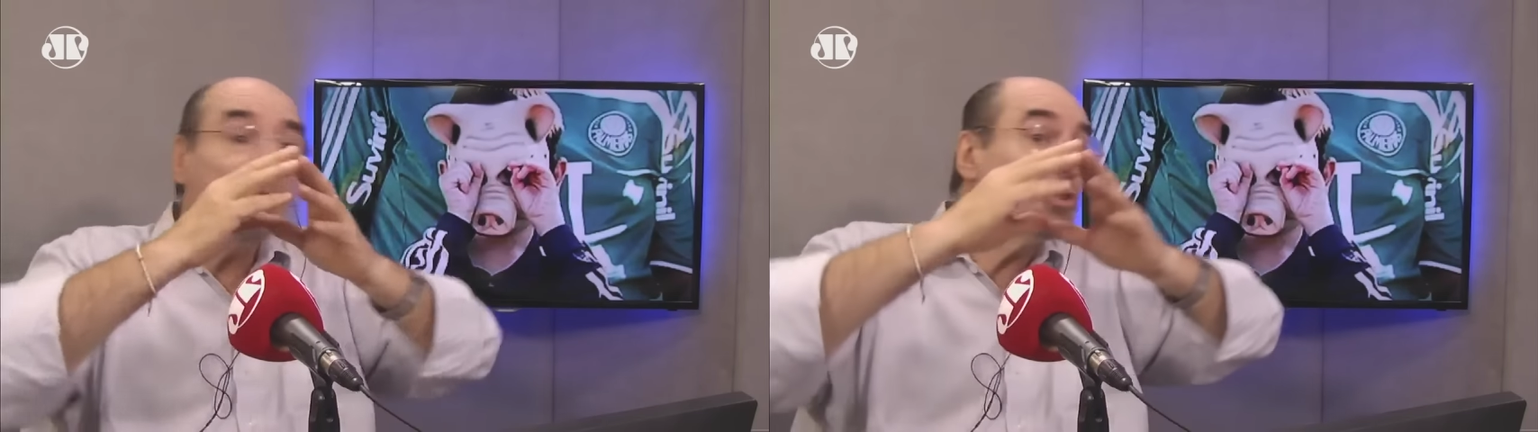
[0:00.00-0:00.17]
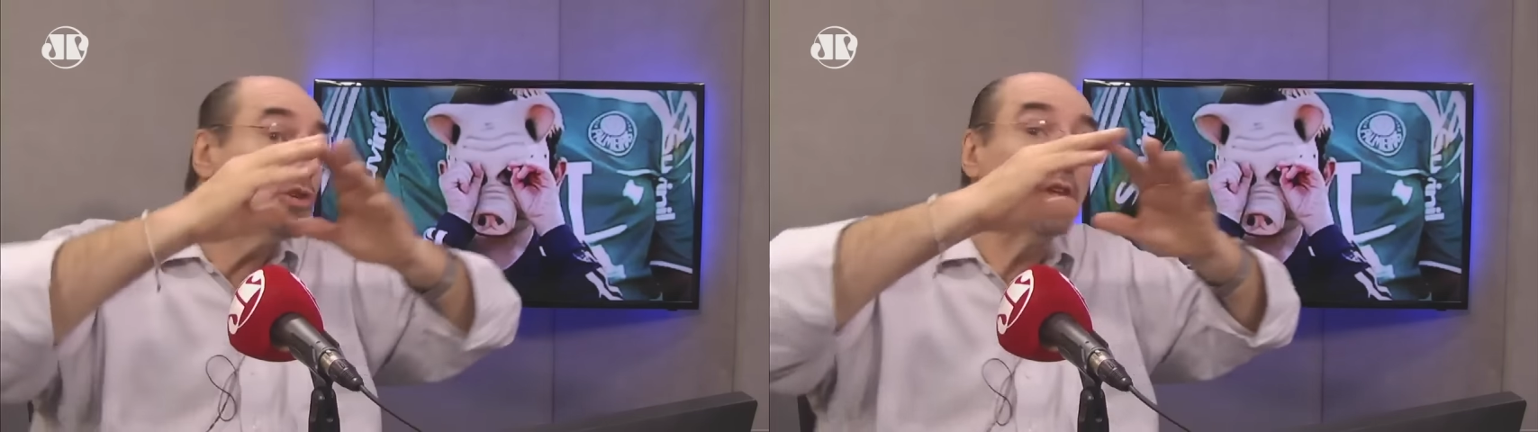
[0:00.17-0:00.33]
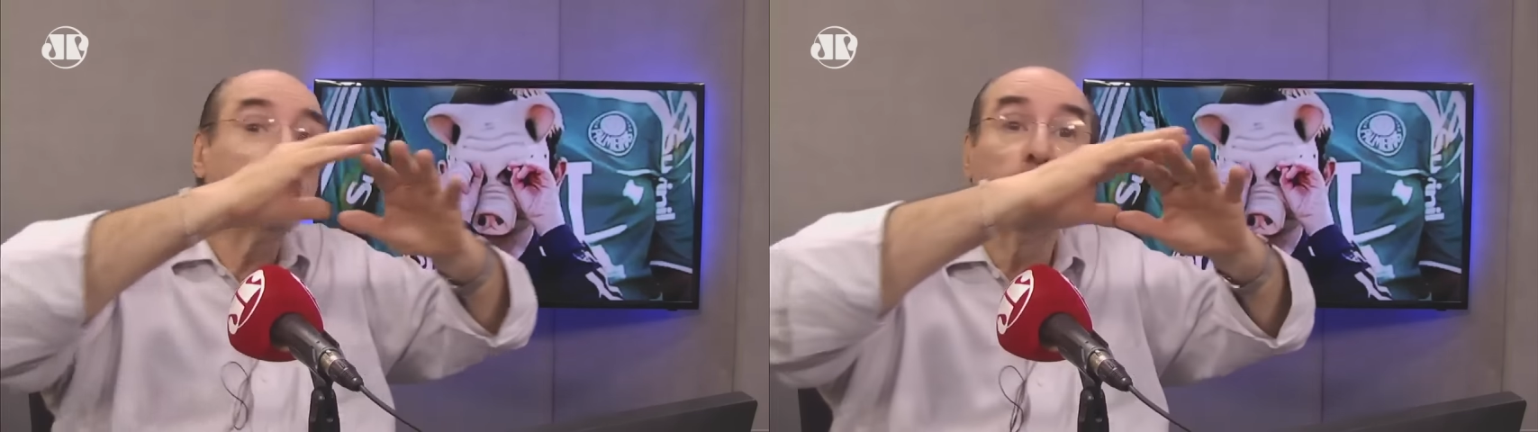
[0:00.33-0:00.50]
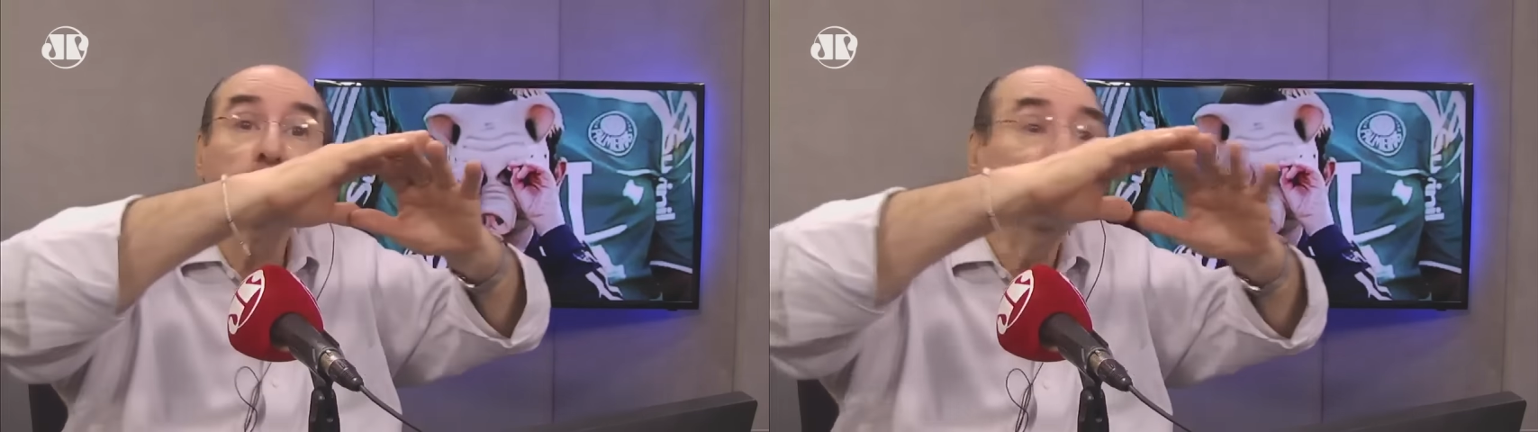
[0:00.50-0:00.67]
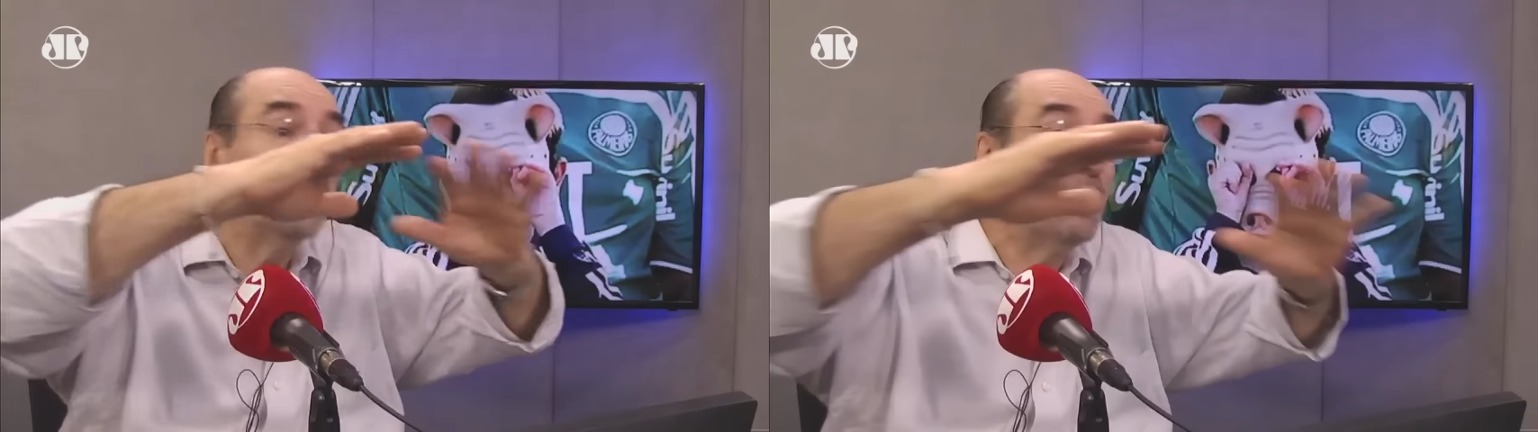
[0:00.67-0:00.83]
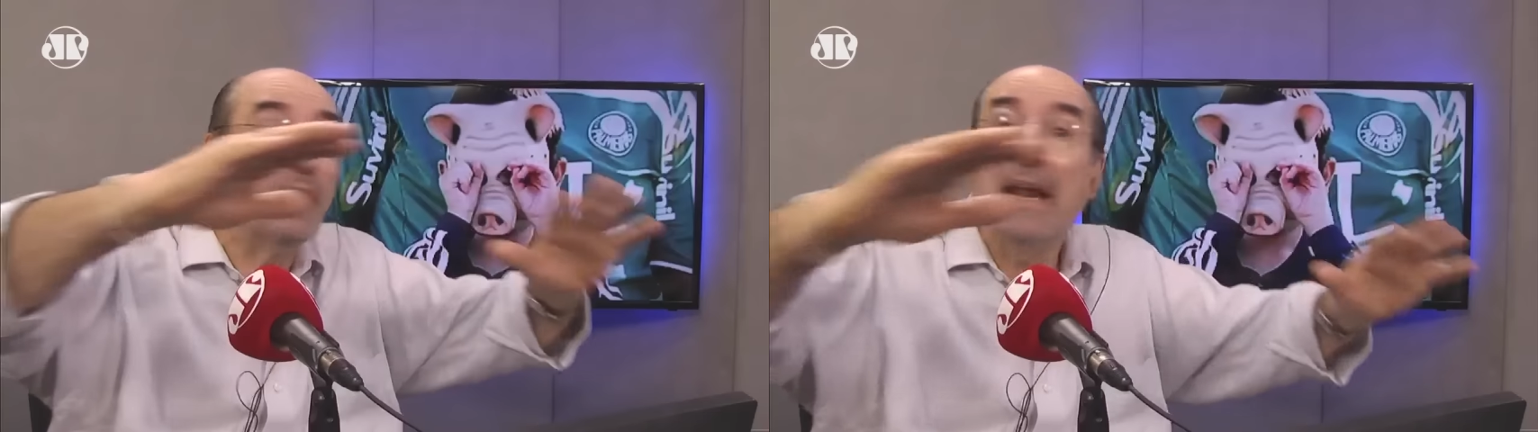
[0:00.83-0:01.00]
Era isso que
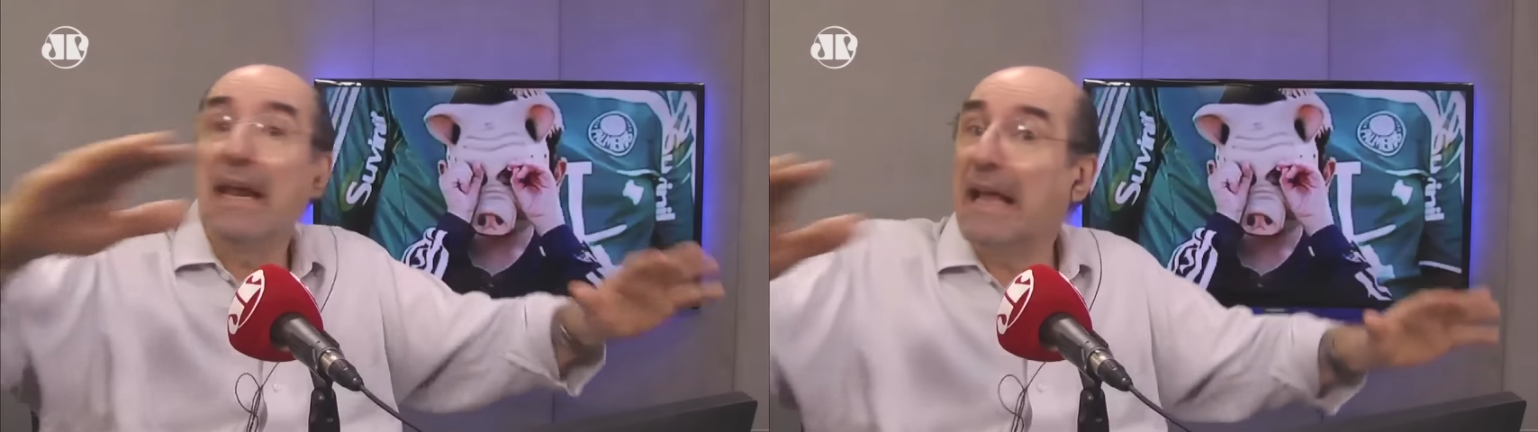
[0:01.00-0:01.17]
todo mundo